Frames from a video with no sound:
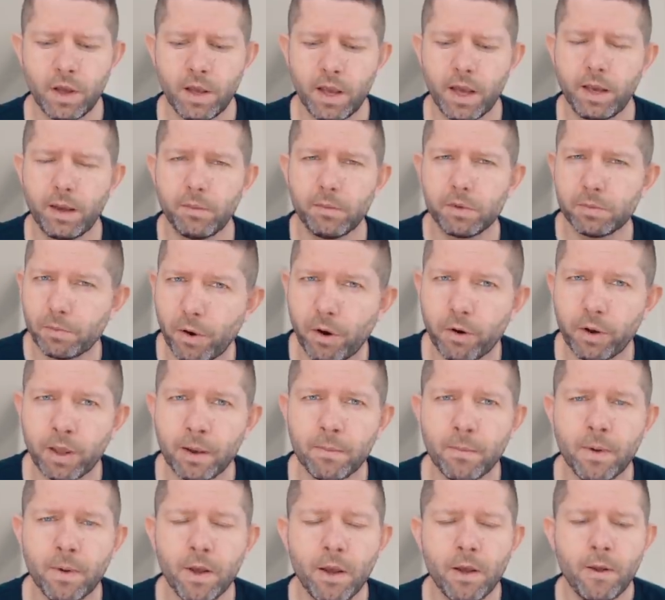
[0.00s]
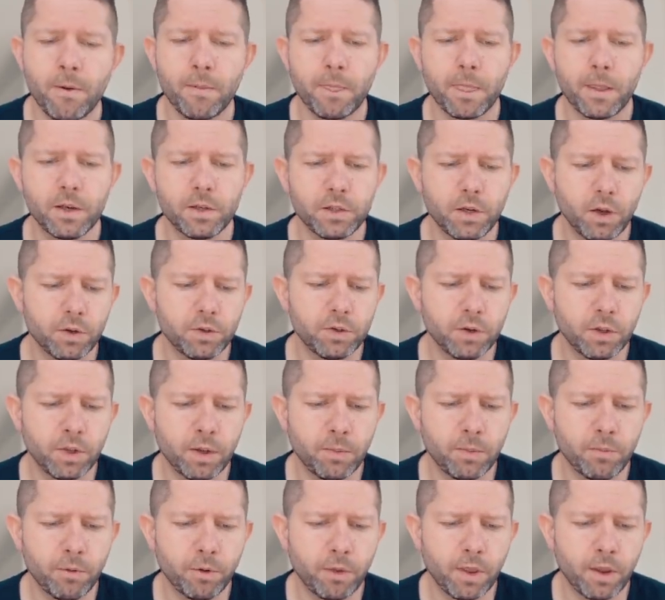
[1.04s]
jakimś progiem, jeśli chodzi o
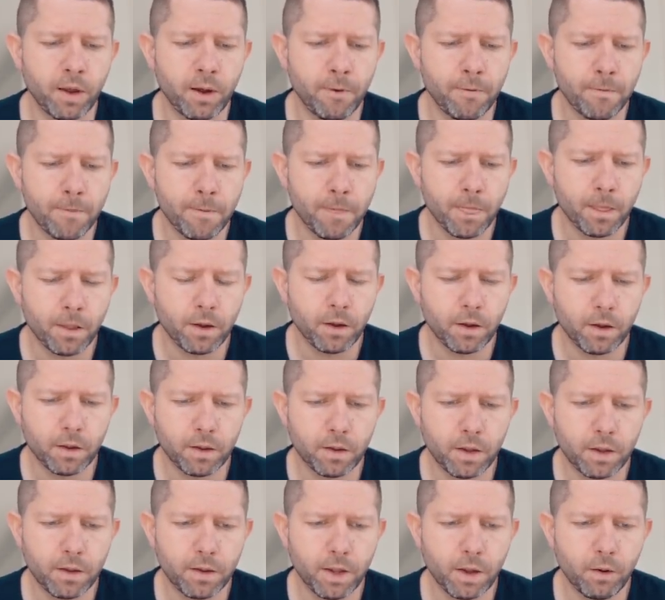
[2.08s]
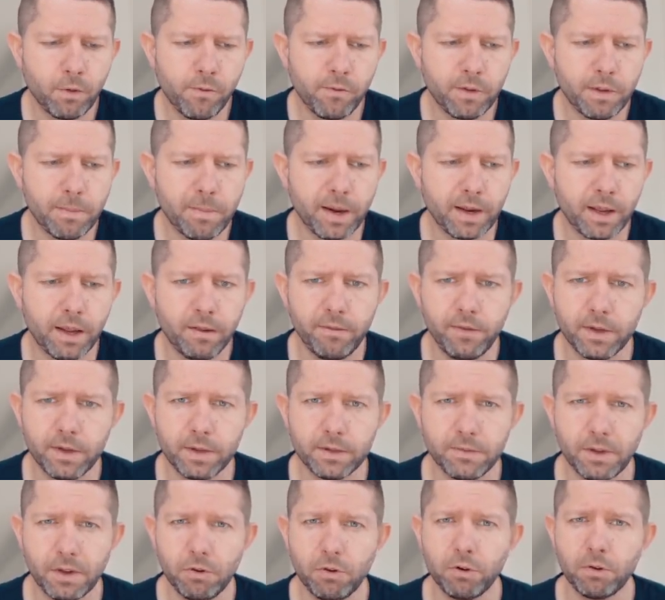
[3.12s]
debiut na, na główny parkiet, więc
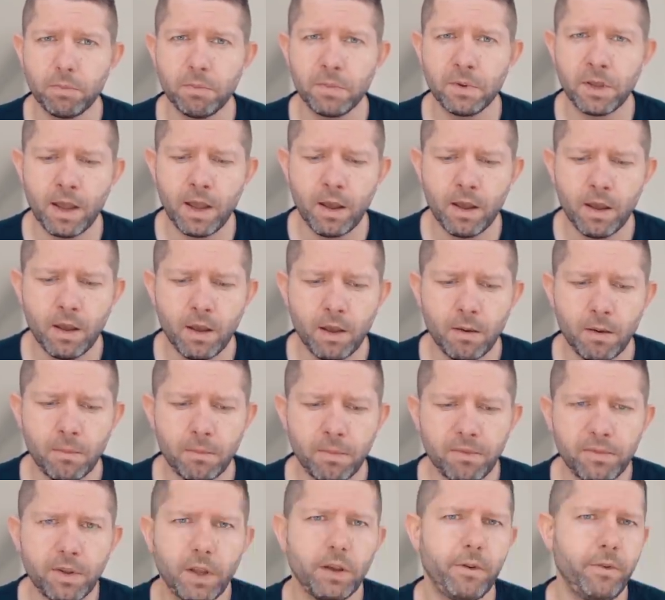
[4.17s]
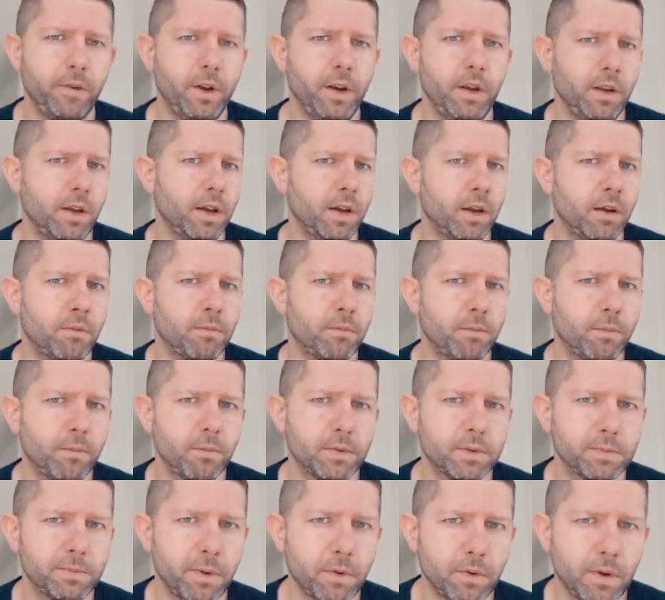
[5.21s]
według mnie my w tej chwili nie
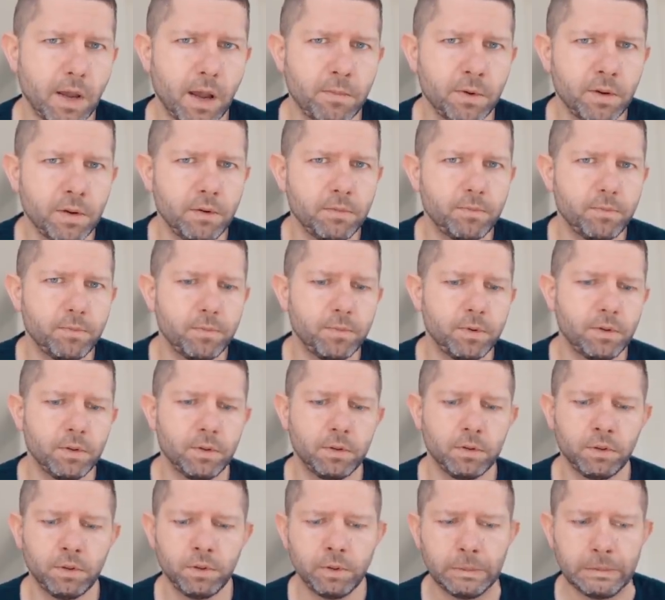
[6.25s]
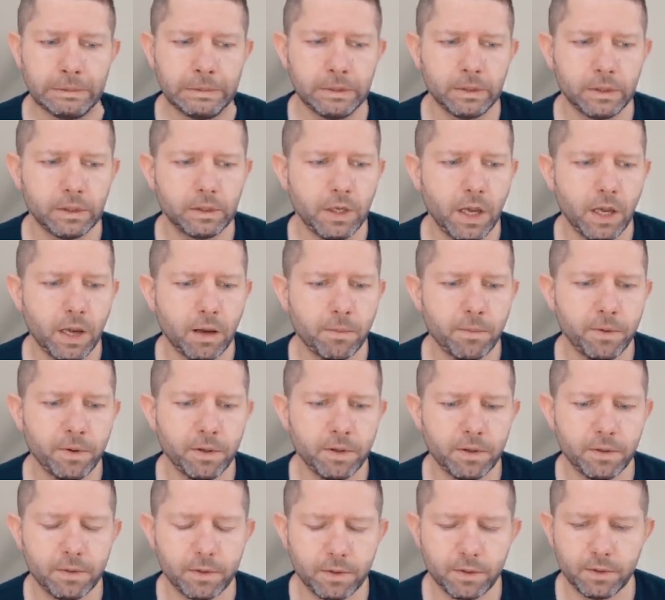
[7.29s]
spełniamy y,
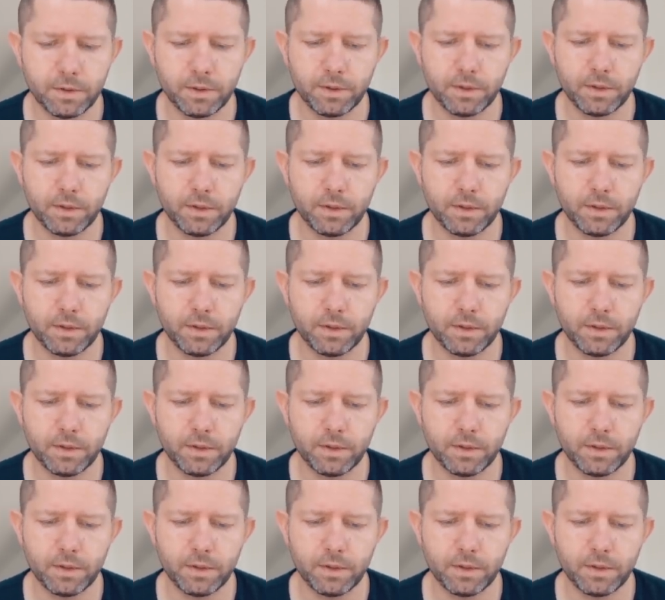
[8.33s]
jakby y,